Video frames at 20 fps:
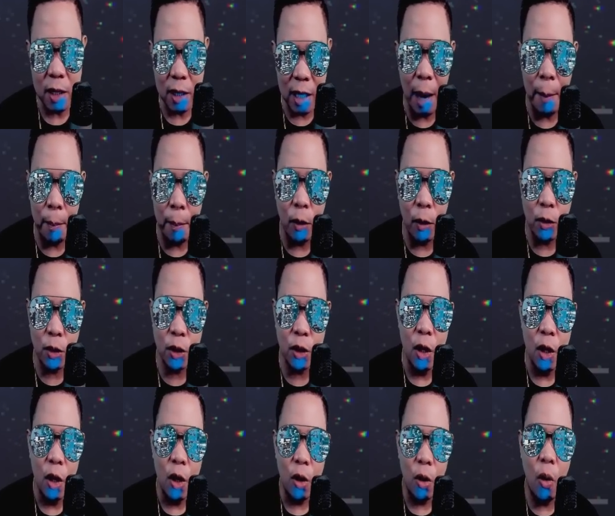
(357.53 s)
Tapos,
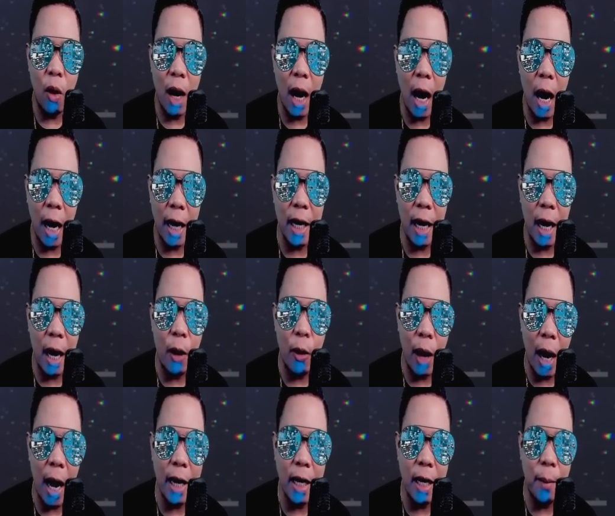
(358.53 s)
kung, kakaya, kung
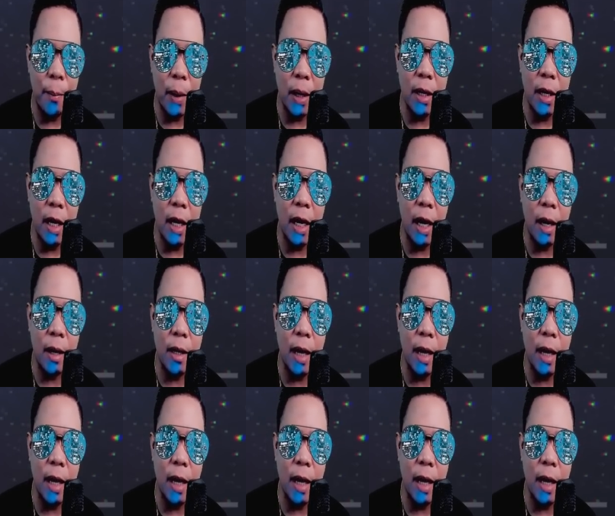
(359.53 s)
kaya man nilang